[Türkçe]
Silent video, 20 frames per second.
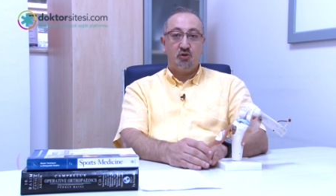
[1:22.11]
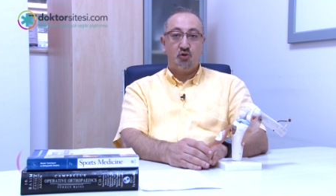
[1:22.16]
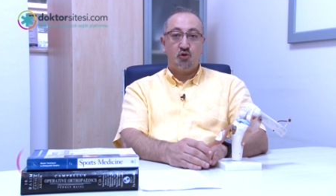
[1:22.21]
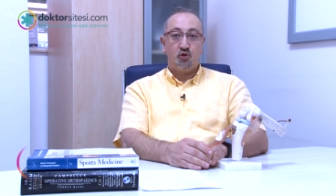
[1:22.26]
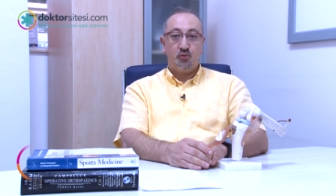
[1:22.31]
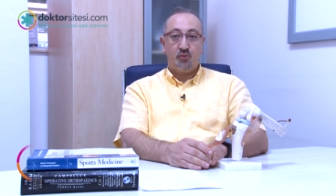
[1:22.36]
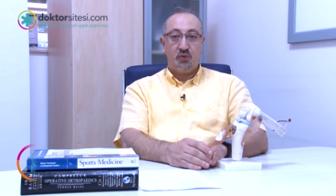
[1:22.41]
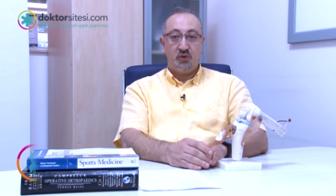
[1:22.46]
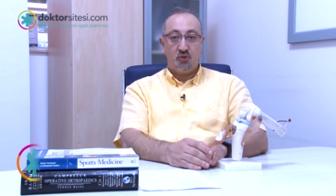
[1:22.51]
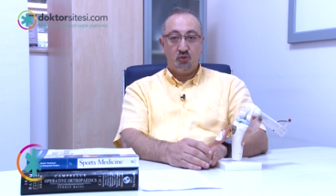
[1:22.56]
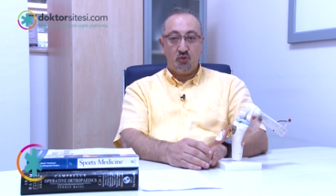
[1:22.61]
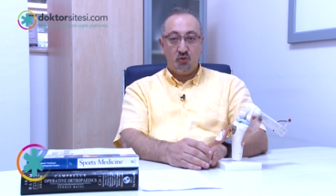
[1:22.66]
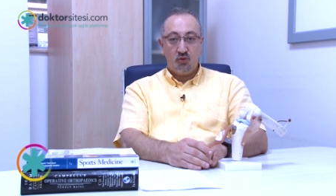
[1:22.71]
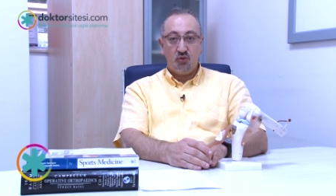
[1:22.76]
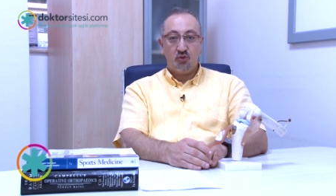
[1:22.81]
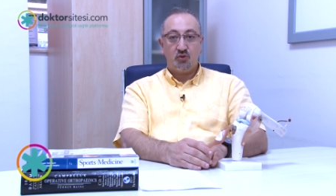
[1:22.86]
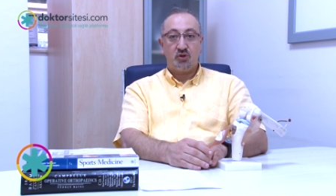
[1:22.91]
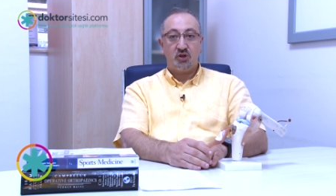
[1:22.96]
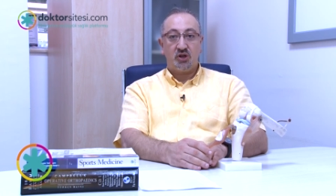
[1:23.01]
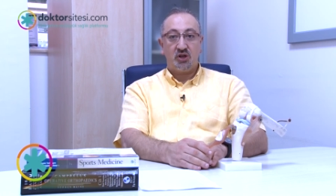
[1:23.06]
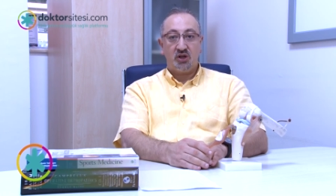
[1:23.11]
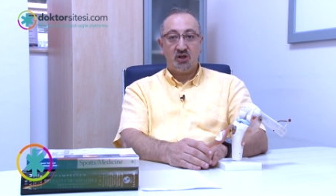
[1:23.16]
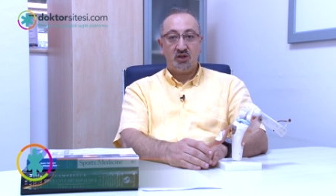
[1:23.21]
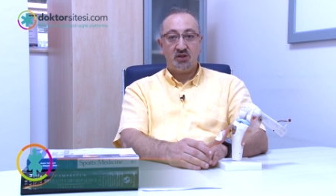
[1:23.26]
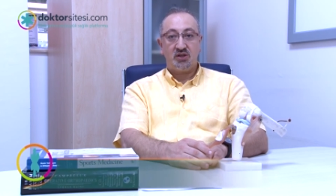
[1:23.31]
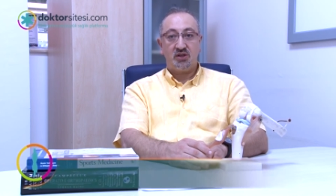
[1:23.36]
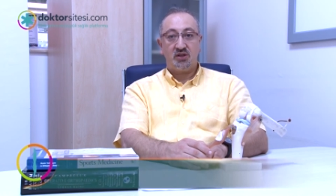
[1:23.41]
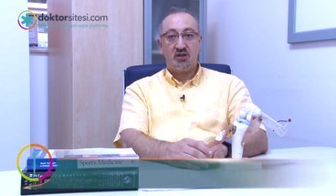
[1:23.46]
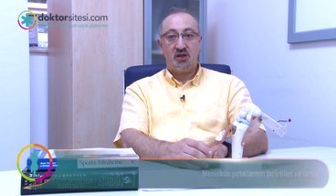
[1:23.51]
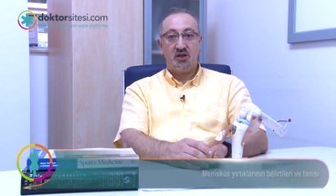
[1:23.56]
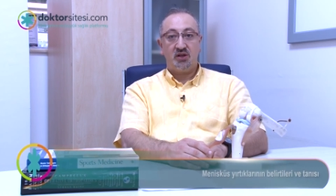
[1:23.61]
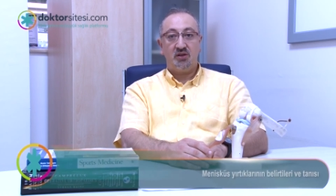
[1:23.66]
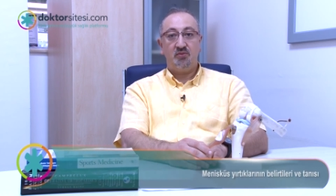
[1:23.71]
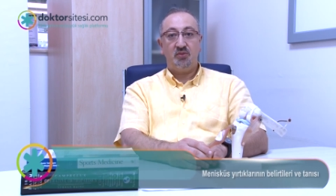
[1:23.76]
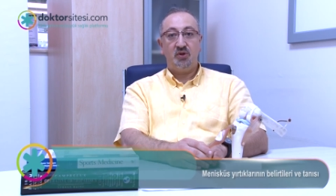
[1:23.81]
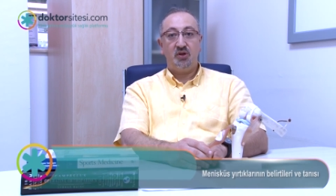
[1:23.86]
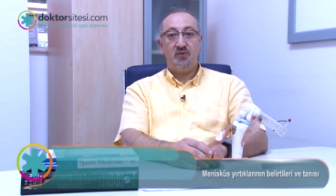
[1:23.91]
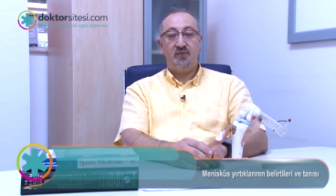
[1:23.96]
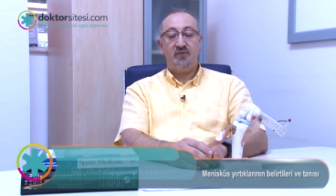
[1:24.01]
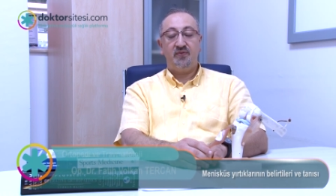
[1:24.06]
şüphe duyuyorsak hastadan
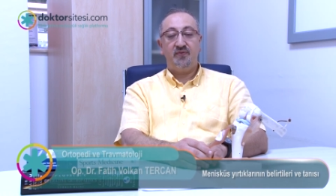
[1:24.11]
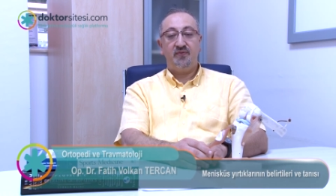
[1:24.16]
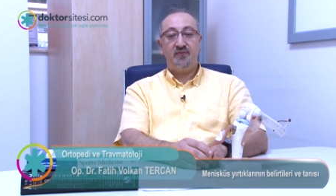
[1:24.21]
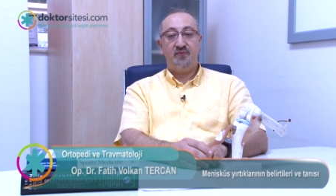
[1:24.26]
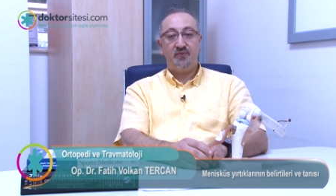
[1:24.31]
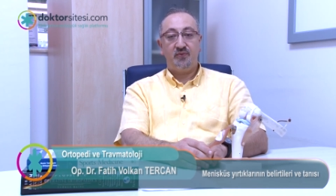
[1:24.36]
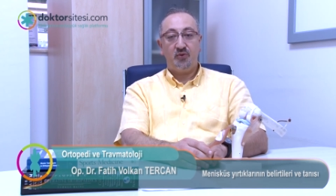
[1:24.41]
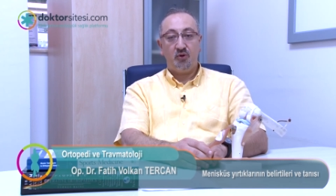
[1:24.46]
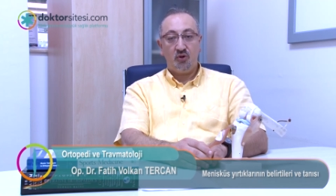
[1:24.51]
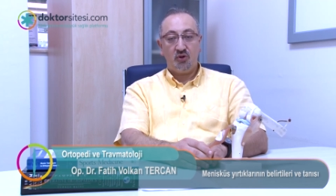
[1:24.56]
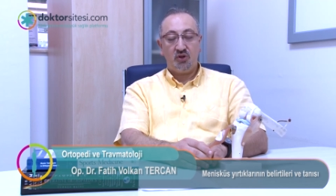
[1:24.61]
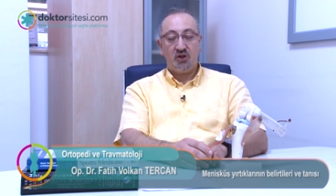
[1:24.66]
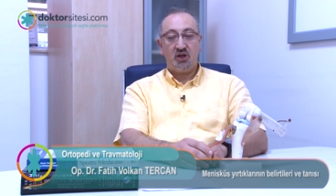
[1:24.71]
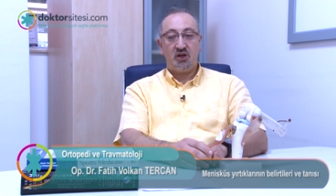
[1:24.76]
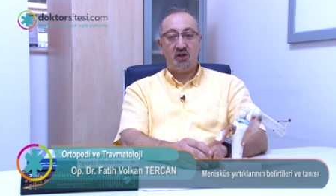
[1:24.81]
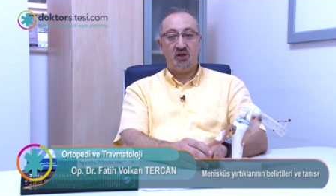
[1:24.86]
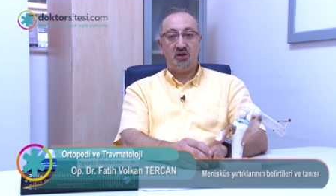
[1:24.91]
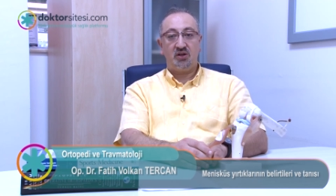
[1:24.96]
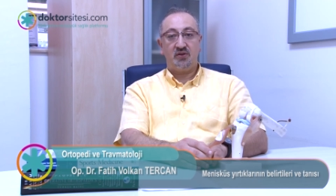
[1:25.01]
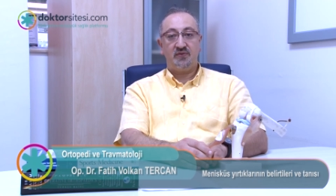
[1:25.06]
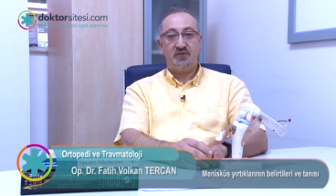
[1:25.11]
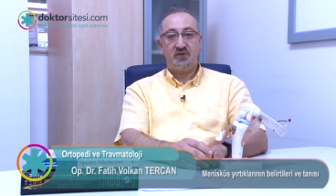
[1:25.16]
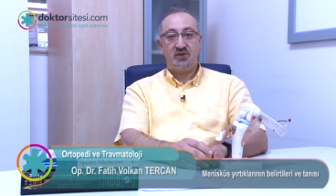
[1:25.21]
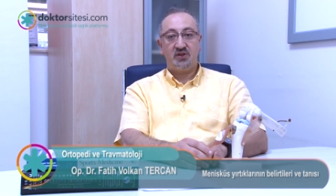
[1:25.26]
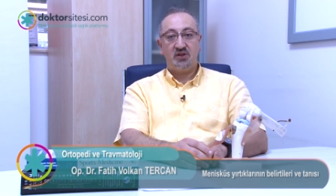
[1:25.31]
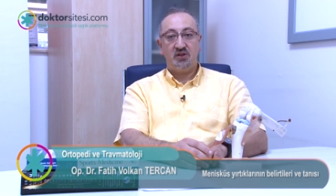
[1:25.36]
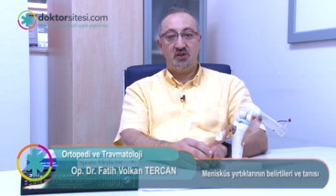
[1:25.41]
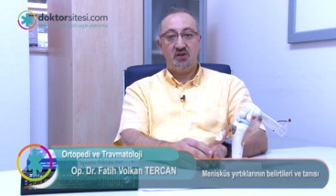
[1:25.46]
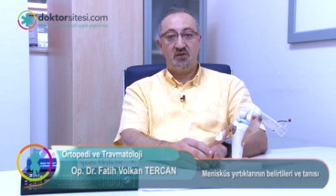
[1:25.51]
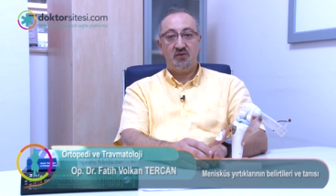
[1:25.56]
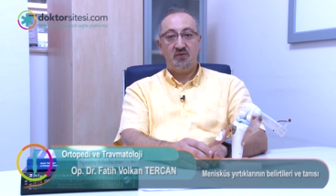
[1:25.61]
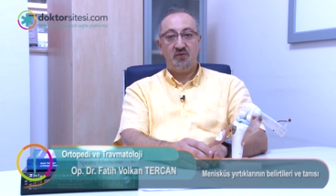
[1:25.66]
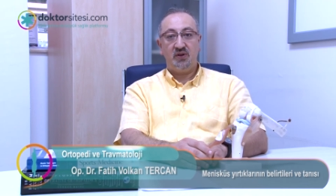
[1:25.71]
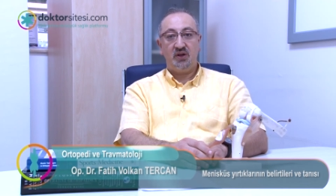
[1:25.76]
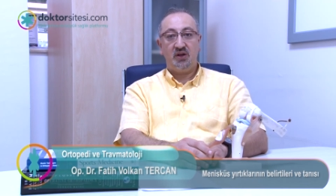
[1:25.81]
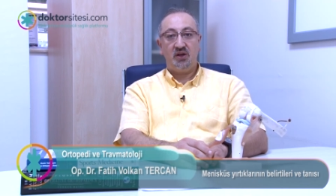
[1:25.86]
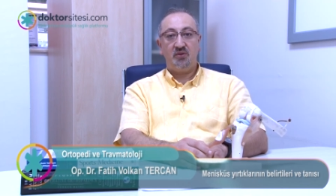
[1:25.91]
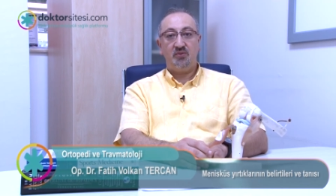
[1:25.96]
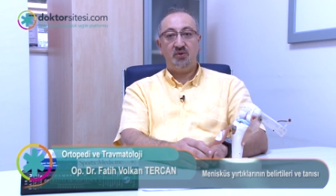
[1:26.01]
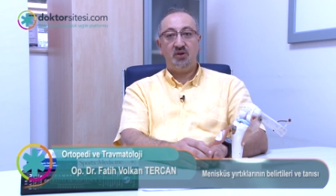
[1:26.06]
bir röntgen grafisi
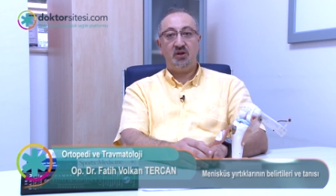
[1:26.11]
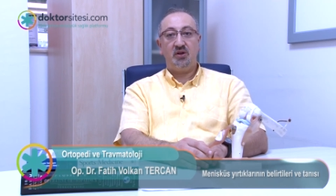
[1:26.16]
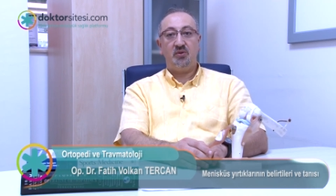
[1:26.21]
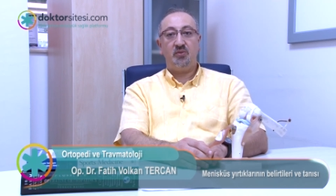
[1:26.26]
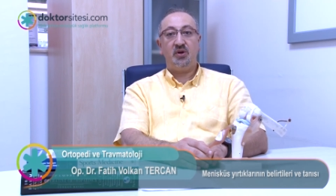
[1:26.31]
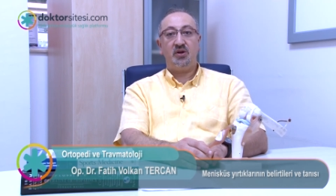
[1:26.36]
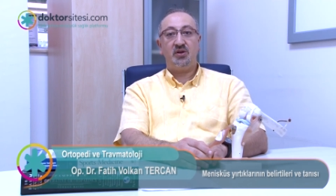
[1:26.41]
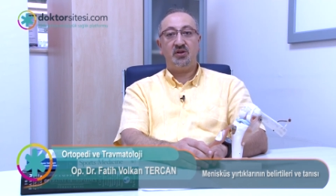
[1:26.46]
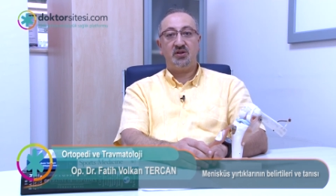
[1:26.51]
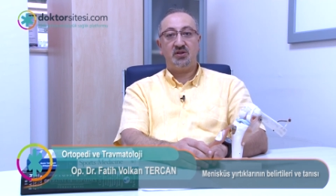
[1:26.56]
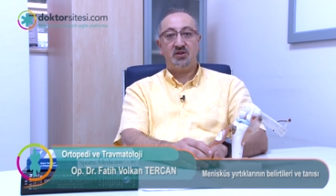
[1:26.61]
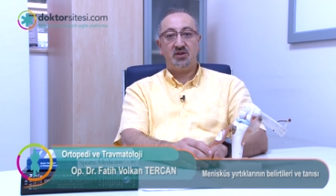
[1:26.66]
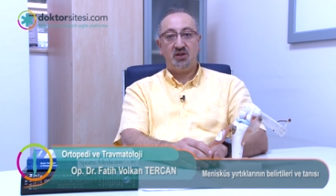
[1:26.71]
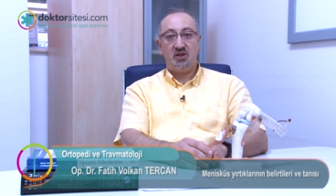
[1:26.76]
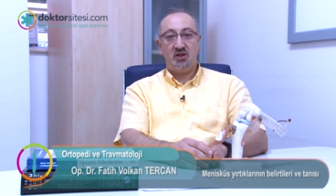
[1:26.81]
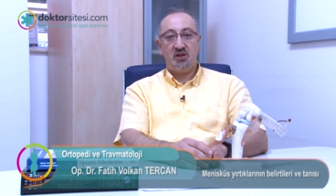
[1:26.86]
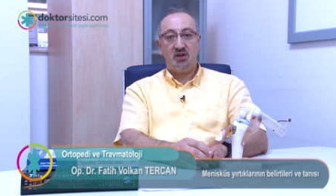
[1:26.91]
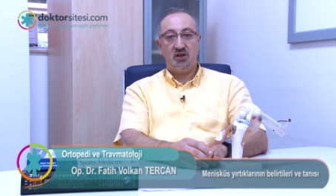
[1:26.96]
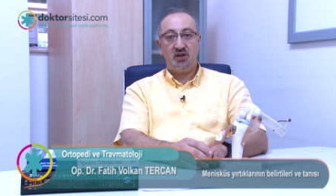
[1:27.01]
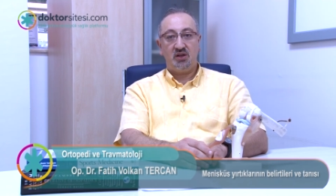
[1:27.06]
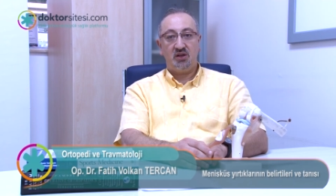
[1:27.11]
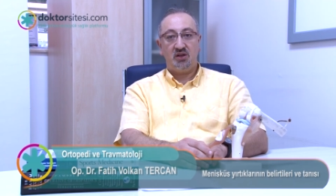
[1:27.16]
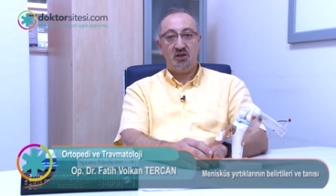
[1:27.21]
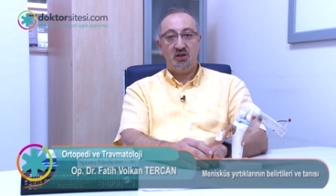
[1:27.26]
veya bir MR isteyerek